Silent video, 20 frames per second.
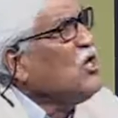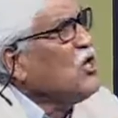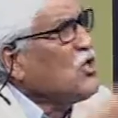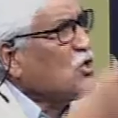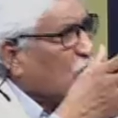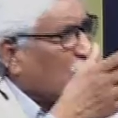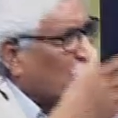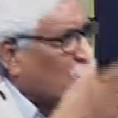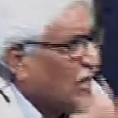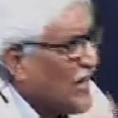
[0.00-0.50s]

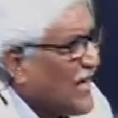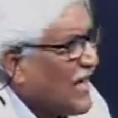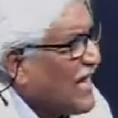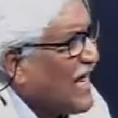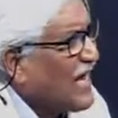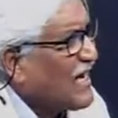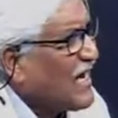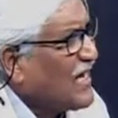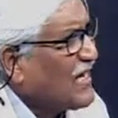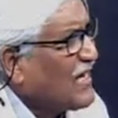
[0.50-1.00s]
সমগ্র
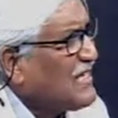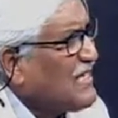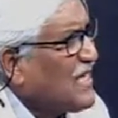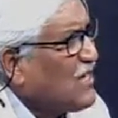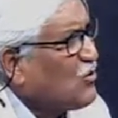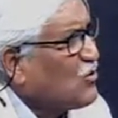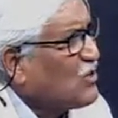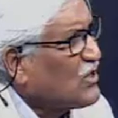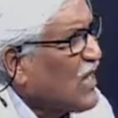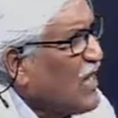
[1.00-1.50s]
এলাকাকে নিয়ে
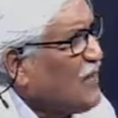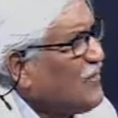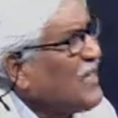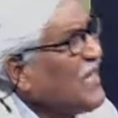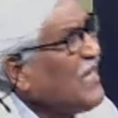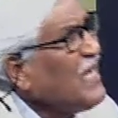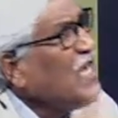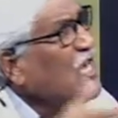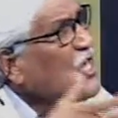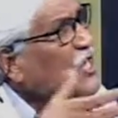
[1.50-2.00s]
করতে হবে
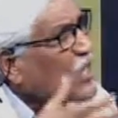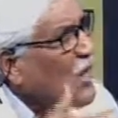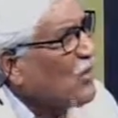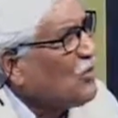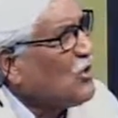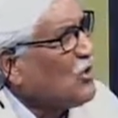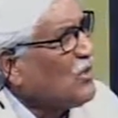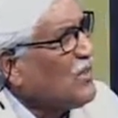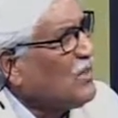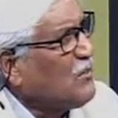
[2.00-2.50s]

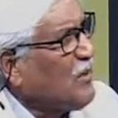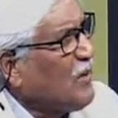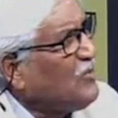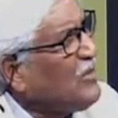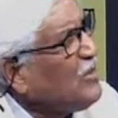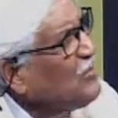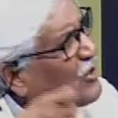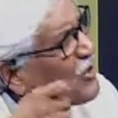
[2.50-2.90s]
সামগ্রিকভাবে এবং